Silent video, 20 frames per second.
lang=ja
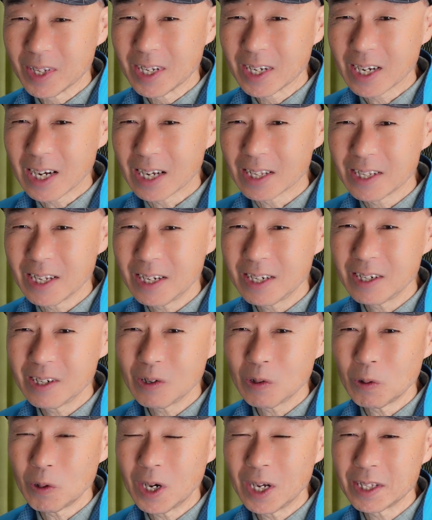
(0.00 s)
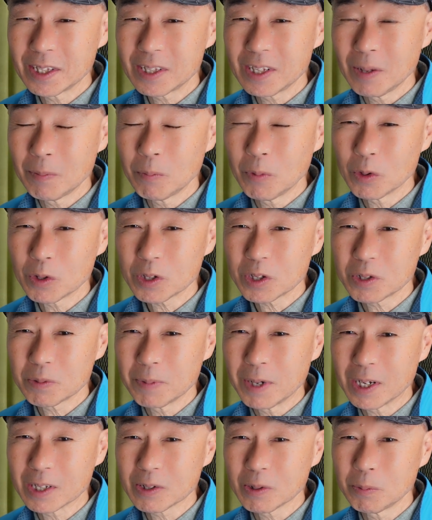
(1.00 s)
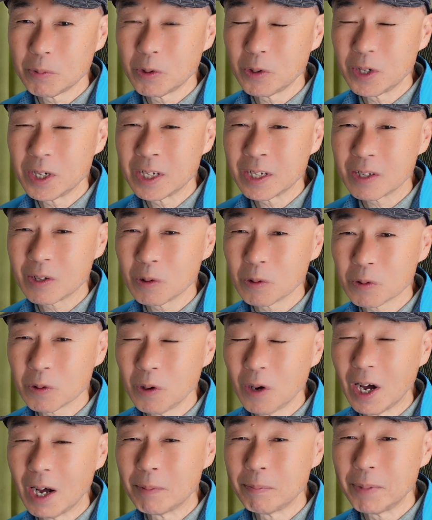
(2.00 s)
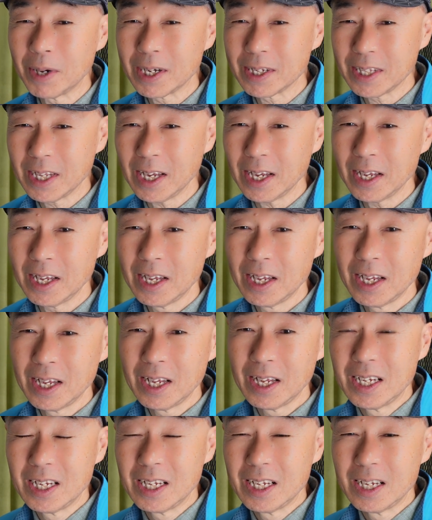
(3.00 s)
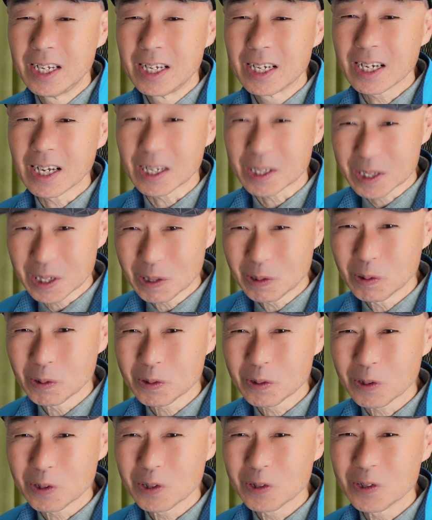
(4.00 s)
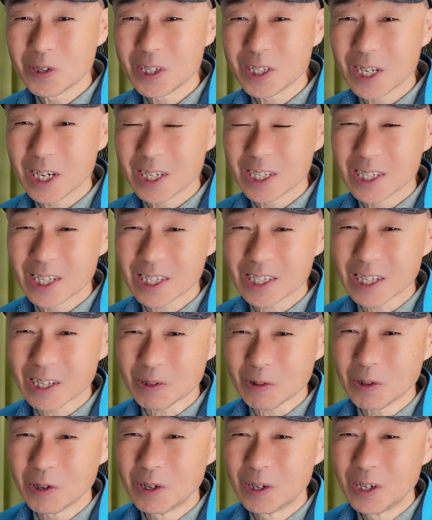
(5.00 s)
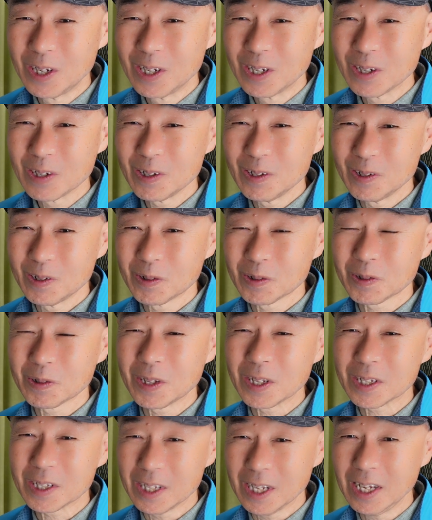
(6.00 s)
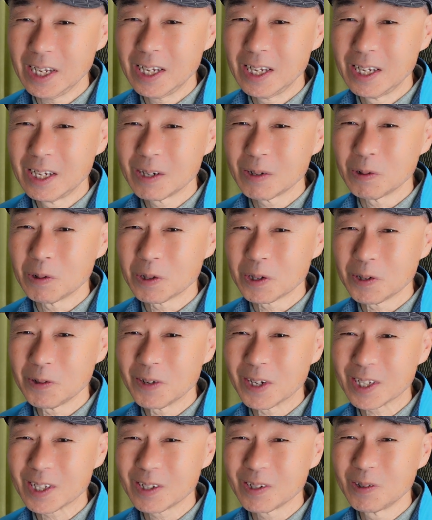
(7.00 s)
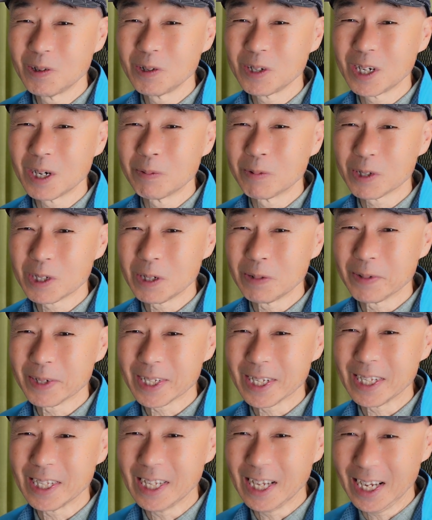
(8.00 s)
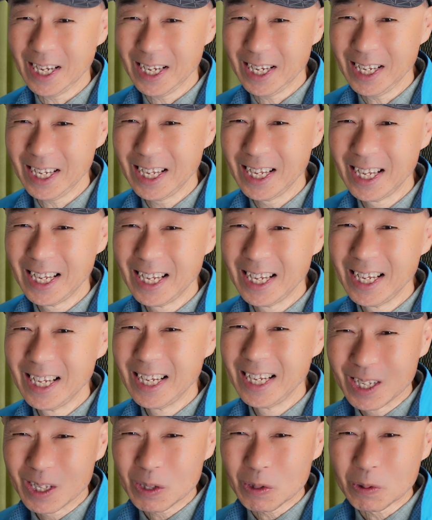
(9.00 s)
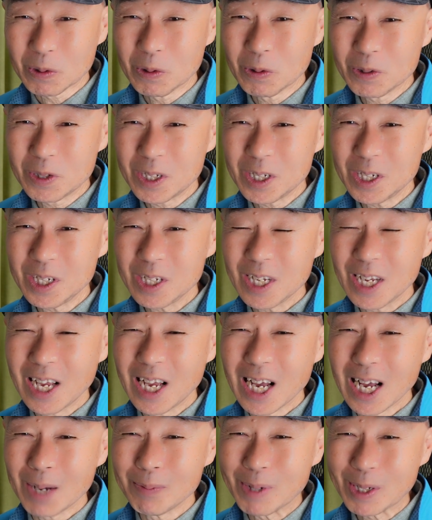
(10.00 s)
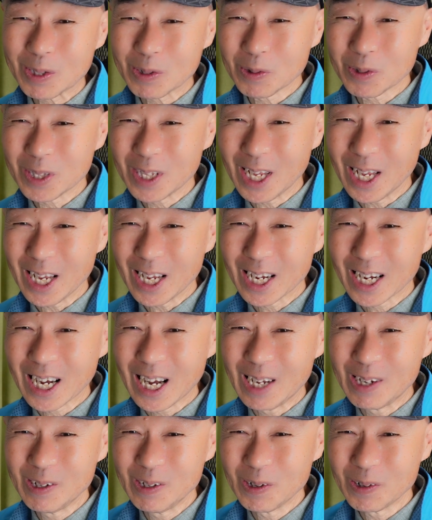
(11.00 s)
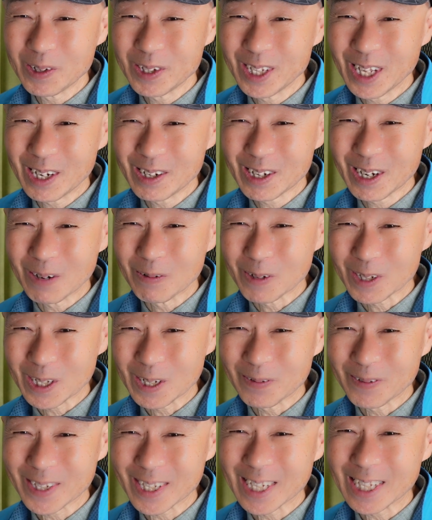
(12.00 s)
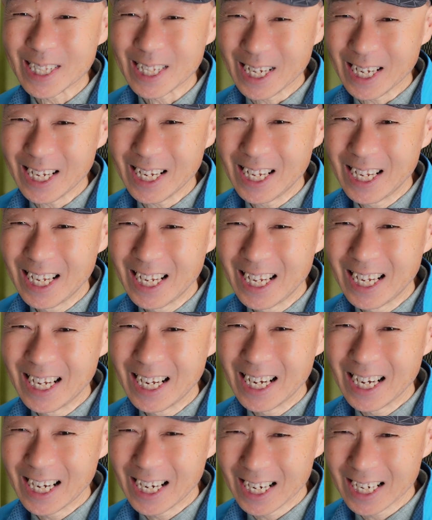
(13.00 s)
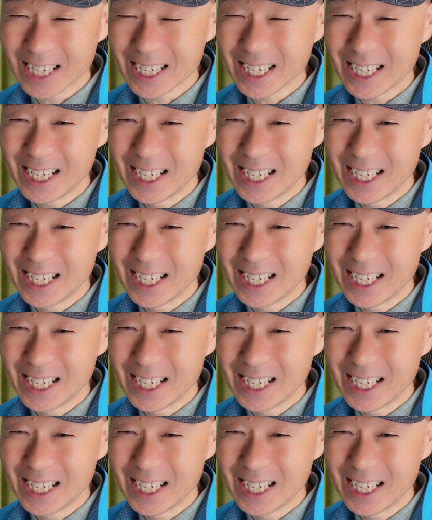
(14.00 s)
家電量販店もスマート望遠鏡の販売で稼ごうという時代になったということですね。これはすごいかもしれませんね。そのうち アマゾン で買えるようになるかもしれませんね。はい、